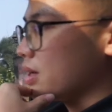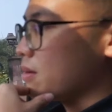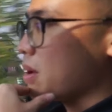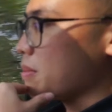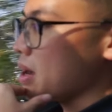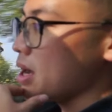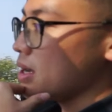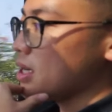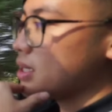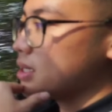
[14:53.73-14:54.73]
memang
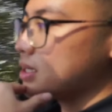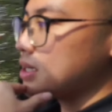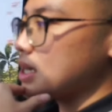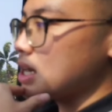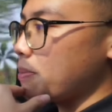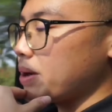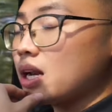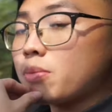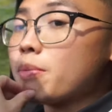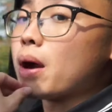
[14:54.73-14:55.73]
kekedapannya
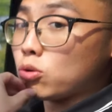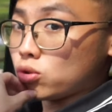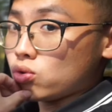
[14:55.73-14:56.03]
lebih bagus